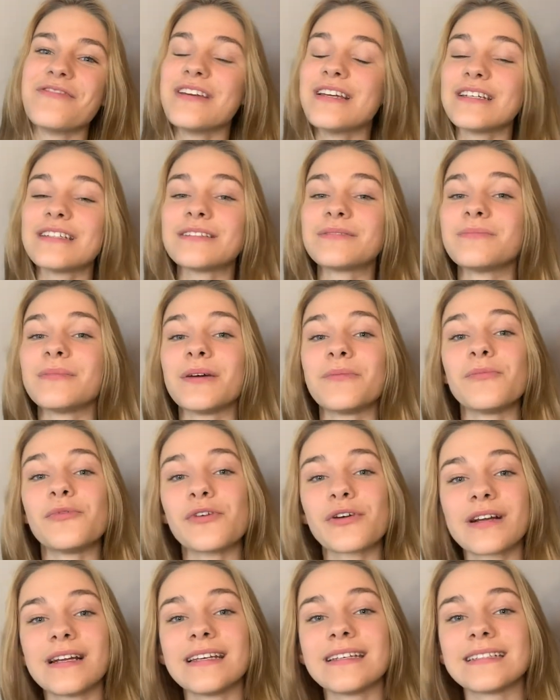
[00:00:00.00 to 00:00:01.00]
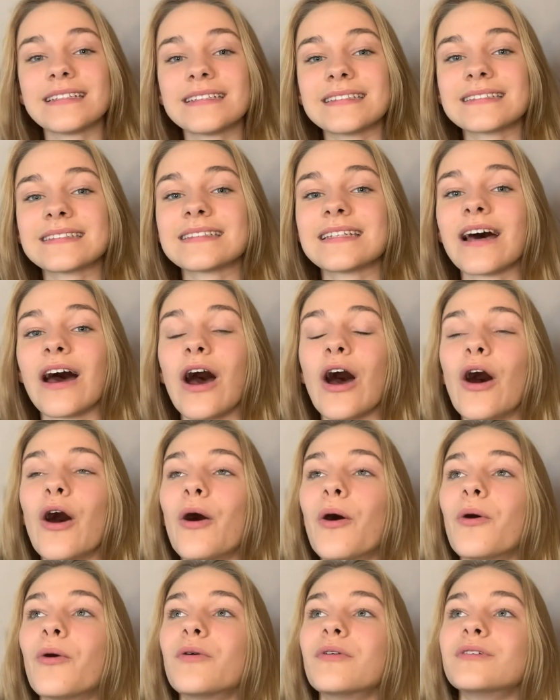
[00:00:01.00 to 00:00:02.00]
wie es mir möglich ist.
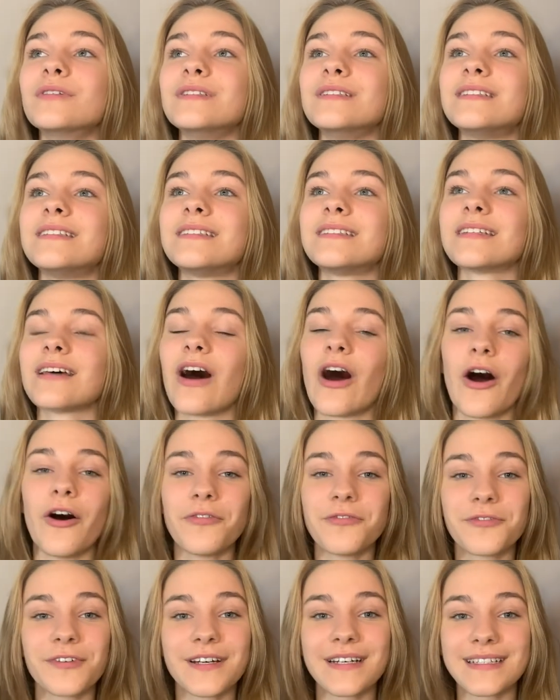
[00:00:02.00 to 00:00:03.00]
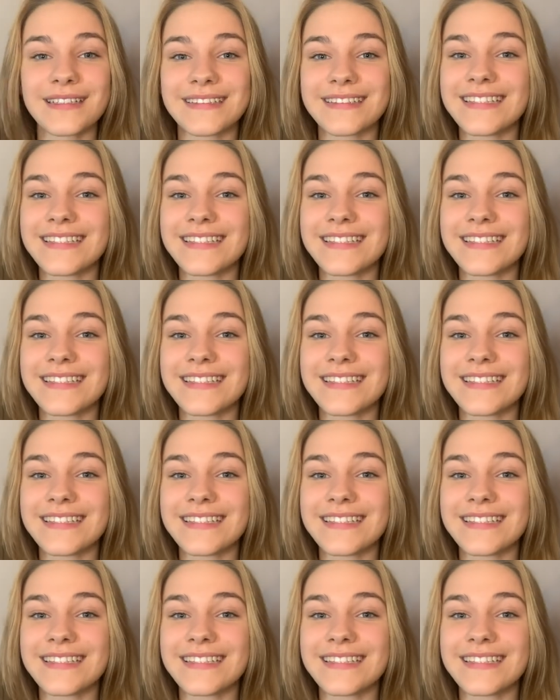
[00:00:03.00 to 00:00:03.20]
Und hoffe,